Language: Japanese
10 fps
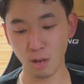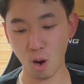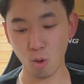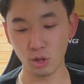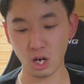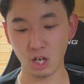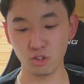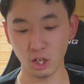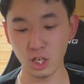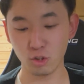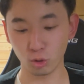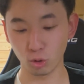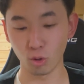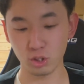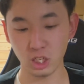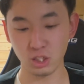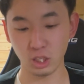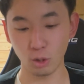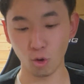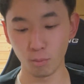まあ、こんな感じでね、ちょっと成
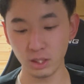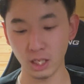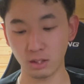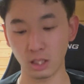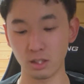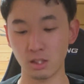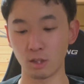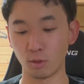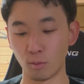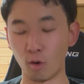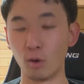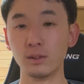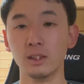績の方を見ていったんですけれども、